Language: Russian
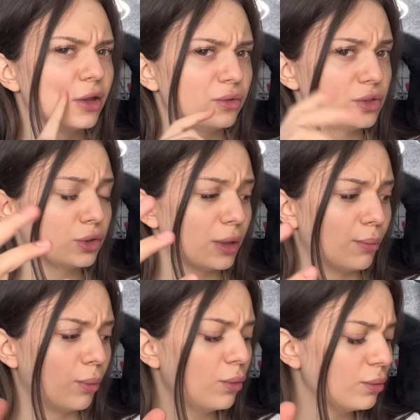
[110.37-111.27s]
То есть, что
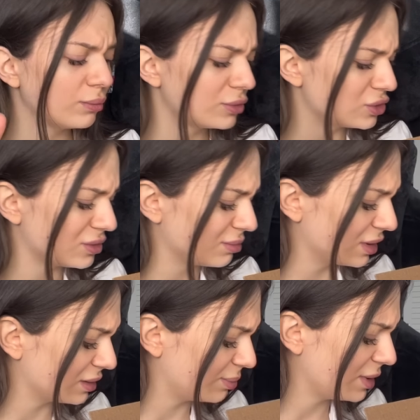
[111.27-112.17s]
там, бо... что там
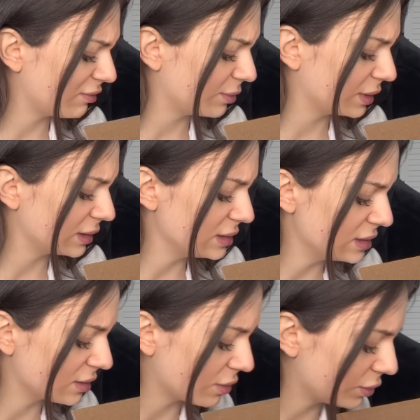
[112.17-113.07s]
надо первым
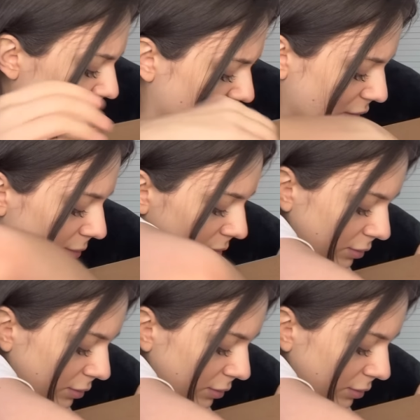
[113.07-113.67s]
наносить какой-то там